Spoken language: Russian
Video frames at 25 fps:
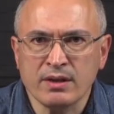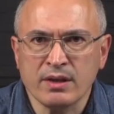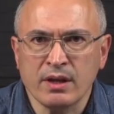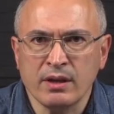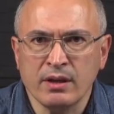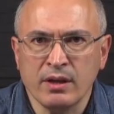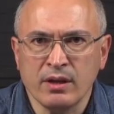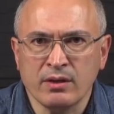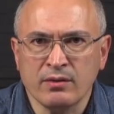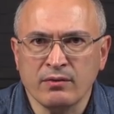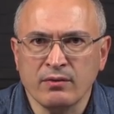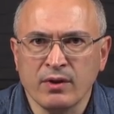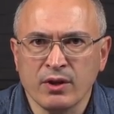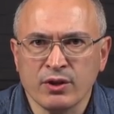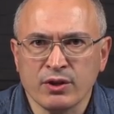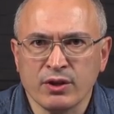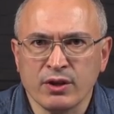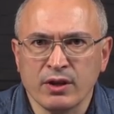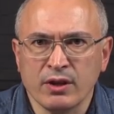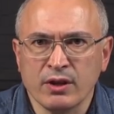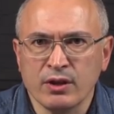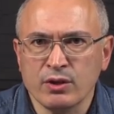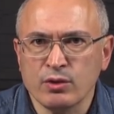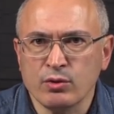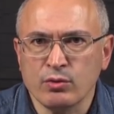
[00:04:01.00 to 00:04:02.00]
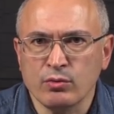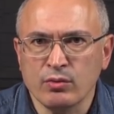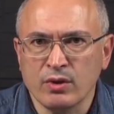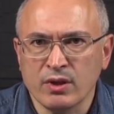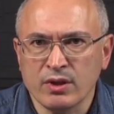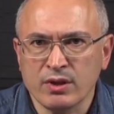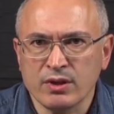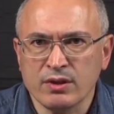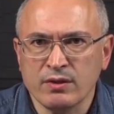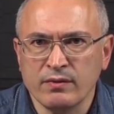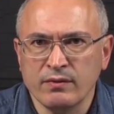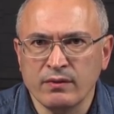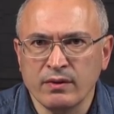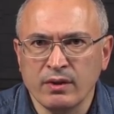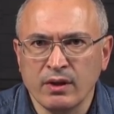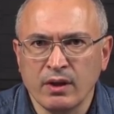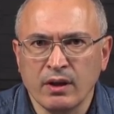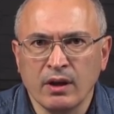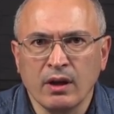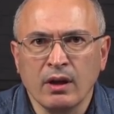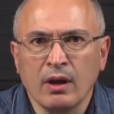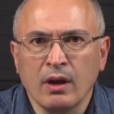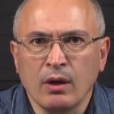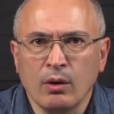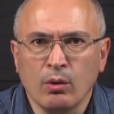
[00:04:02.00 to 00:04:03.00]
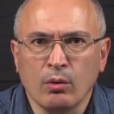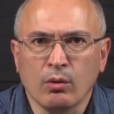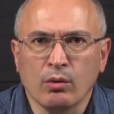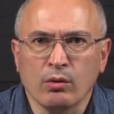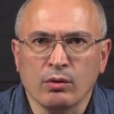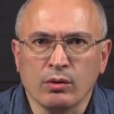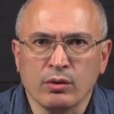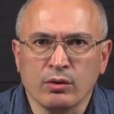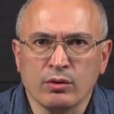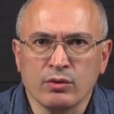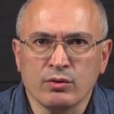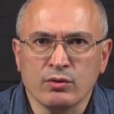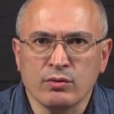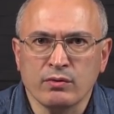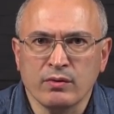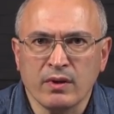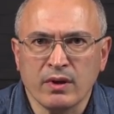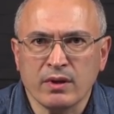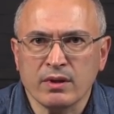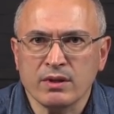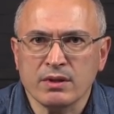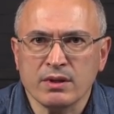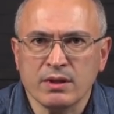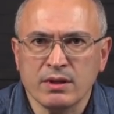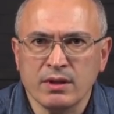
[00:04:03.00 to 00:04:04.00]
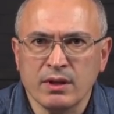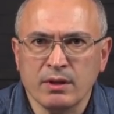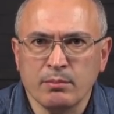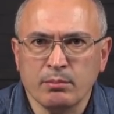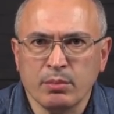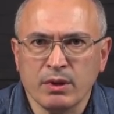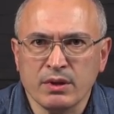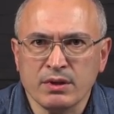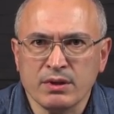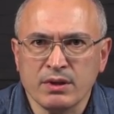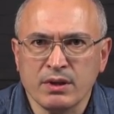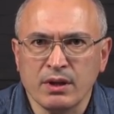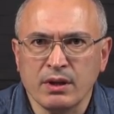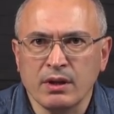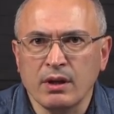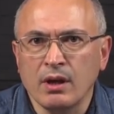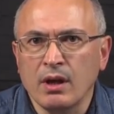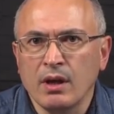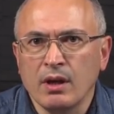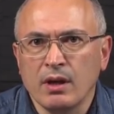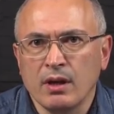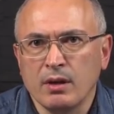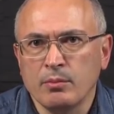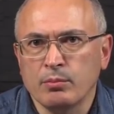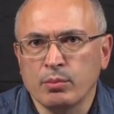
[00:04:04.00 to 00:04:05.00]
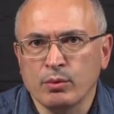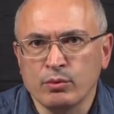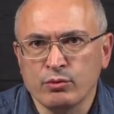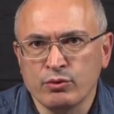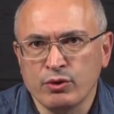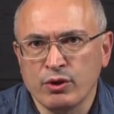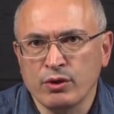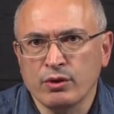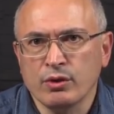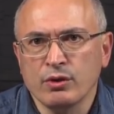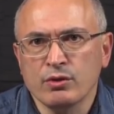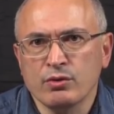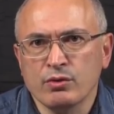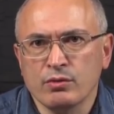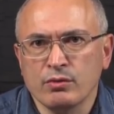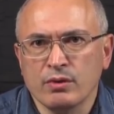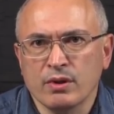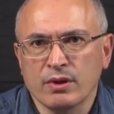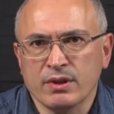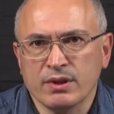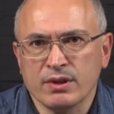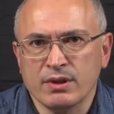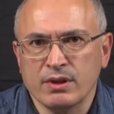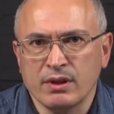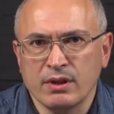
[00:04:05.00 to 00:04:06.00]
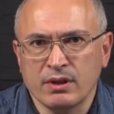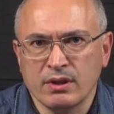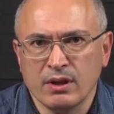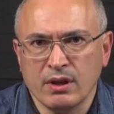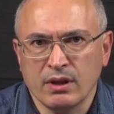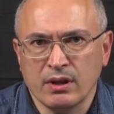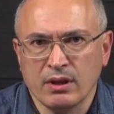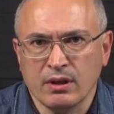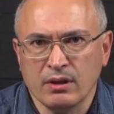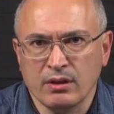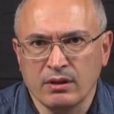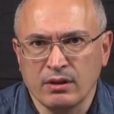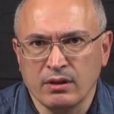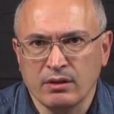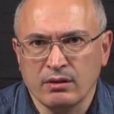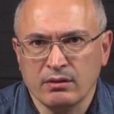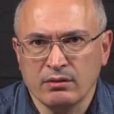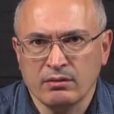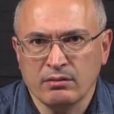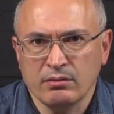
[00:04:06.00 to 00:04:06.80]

занять важные государственные, окологосударственные посты и получить государственные награды.